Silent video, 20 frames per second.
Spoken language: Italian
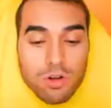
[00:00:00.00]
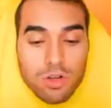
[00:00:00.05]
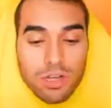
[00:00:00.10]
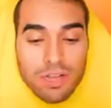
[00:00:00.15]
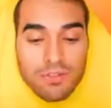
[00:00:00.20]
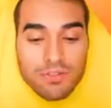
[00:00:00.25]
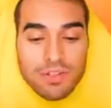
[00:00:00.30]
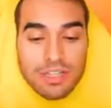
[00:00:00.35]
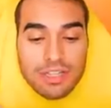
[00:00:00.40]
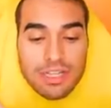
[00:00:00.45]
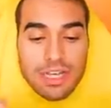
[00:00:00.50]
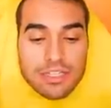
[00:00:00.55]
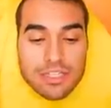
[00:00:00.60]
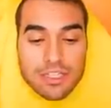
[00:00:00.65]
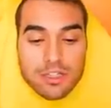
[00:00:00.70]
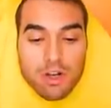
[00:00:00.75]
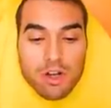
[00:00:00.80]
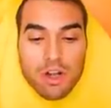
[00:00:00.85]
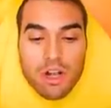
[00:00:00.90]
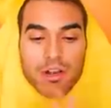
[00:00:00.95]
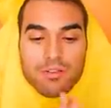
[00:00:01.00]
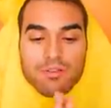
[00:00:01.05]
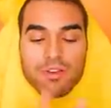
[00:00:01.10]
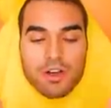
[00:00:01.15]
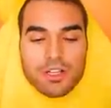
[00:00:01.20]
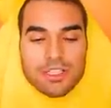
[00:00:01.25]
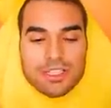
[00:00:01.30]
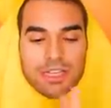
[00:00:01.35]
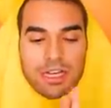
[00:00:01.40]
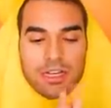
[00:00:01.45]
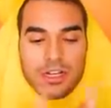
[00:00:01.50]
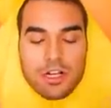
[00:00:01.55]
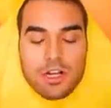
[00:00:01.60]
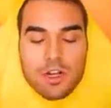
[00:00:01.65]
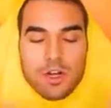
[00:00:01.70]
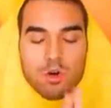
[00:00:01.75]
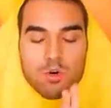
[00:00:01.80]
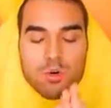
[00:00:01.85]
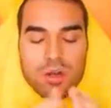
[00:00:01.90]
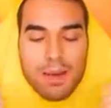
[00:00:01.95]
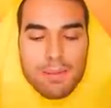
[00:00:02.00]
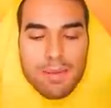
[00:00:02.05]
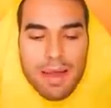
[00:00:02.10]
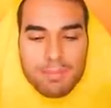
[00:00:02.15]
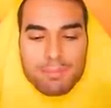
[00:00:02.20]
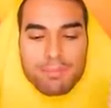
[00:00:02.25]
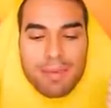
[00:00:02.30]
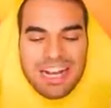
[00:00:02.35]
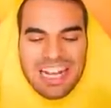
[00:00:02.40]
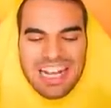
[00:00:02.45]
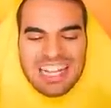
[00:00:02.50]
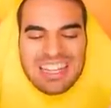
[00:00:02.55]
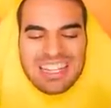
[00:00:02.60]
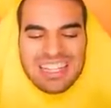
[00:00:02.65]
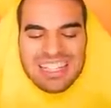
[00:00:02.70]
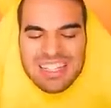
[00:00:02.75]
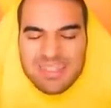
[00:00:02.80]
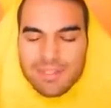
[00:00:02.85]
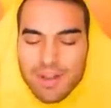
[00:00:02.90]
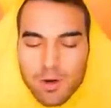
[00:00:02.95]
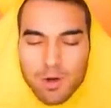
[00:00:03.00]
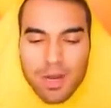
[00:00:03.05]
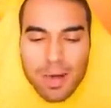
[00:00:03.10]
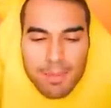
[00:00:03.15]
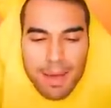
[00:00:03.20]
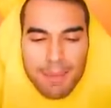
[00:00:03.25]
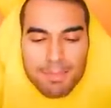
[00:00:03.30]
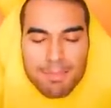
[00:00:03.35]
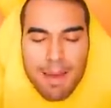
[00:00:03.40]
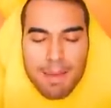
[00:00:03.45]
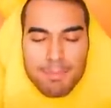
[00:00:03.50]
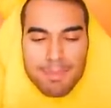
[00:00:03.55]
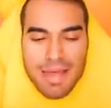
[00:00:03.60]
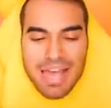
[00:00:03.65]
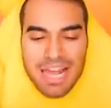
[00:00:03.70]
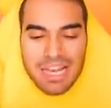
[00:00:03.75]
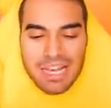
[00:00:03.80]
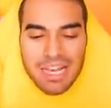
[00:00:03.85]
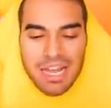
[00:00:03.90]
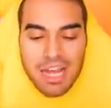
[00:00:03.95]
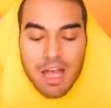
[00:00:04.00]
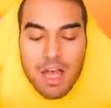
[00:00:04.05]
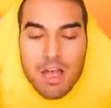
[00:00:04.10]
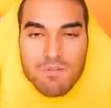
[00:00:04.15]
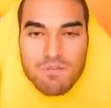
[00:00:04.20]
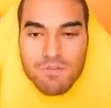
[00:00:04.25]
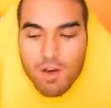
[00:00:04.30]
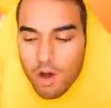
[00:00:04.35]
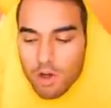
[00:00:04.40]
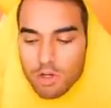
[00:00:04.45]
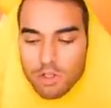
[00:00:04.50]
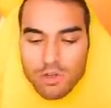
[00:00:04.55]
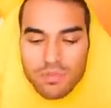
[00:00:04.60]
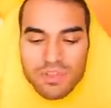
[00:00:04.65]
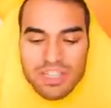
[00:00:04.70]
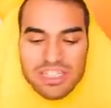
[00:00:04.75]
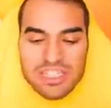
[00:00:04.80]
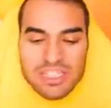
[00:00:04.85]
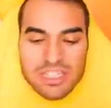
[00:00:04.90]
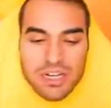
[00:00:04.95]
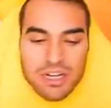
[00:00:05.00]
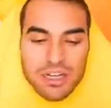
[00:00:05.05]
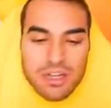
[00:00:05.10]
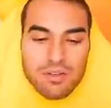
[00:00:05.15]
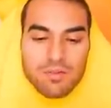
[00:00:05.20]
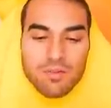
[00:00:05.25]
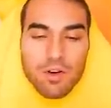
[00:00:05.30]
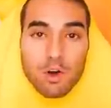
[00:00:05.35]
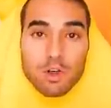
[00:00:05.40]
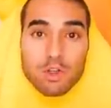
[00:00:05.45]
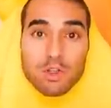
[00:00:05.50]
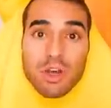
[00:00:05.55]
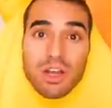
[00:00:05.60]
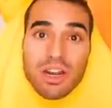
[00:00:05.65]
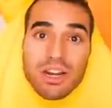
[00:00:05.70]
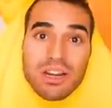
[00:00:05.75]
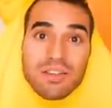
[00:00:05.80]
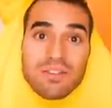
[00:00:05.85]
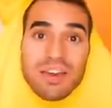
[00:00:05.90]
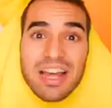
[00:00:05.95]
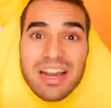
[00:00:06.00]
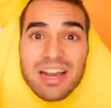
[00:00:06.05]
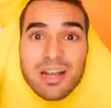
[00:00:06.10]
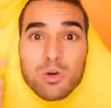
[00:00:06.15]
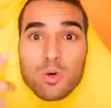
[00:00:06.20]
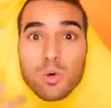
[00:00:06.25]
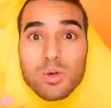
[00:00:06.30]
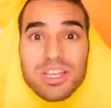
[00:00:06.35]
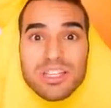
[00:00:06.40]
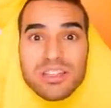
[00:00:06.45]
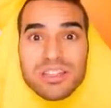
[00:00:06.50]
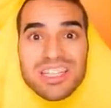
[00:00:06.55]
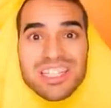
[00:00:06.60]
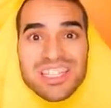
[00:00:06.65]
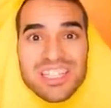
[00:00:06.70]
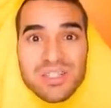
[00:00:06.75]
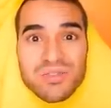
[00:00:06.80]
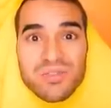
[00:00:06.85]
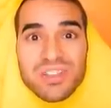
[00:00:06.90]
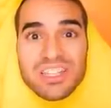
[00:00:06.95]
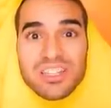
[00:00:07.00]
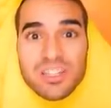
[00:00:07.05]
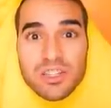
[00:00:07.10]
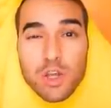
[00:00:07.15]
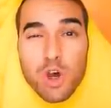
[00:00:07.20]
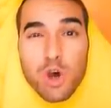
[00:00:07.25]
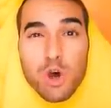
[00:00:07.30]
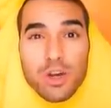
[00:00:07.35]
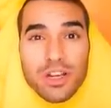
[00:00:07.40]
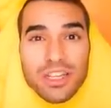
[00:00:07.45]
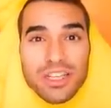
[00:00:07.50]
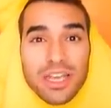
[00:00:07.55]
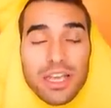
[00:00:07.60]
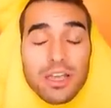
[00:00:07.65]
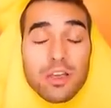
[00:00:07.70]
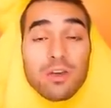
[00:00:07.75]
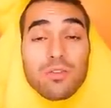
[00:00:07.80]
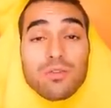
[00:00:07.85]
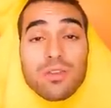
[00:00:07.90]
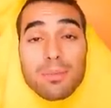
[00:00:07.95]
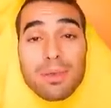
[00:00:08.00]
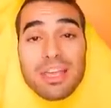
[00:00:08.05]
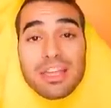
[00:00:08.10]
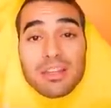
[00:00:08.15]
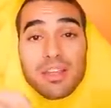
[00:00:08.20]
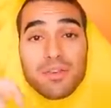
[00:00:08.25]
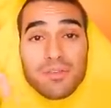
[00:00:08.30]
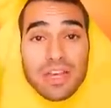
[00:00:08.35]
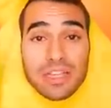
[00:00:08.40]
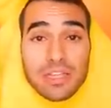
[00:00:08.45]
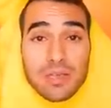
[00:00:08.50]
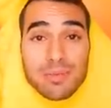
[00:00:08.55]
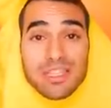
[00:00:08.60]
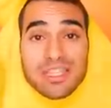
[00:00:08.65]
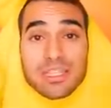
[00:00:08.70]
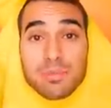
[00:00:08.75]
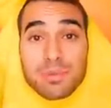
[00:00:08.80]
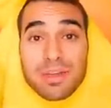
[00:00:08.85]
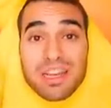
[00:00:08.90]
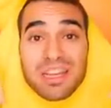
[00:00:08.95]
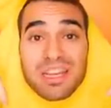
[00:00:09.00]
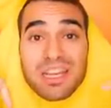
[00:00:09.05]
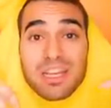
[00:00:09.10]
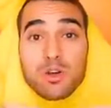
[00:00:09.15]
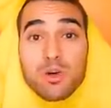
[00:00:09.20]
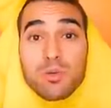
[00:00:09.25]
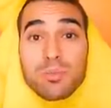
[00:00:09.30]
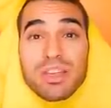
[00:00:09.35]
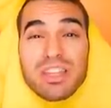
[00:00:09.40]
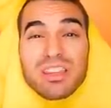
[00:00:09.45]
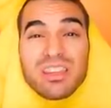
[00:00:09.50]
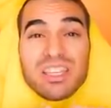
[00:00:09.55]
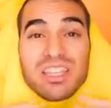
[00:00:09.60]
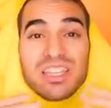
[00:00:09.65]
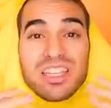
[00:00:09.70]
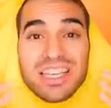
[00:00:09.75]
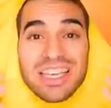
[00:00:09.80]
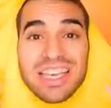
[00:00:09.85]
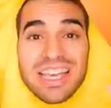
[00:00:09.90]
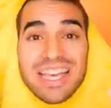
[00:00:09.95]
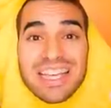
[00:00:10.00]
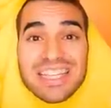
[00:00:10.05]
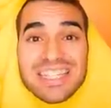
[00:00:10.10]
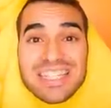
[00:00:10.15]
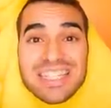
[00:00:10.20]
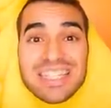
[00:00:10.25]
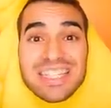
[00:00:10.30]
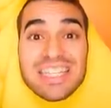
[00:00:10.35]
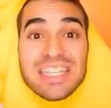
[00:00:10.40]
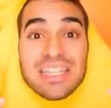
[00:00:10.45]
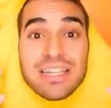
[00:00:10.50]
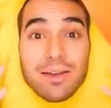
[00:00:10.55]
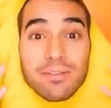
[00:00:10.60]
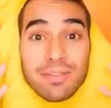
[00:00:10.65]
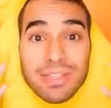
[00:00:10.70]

Ok fantastico Forza una mappa cattiva, una mappa bella Voglio vincere, voglio arrivare a 15 vittorie E ovviamente fatemi sapere nei commentini che skin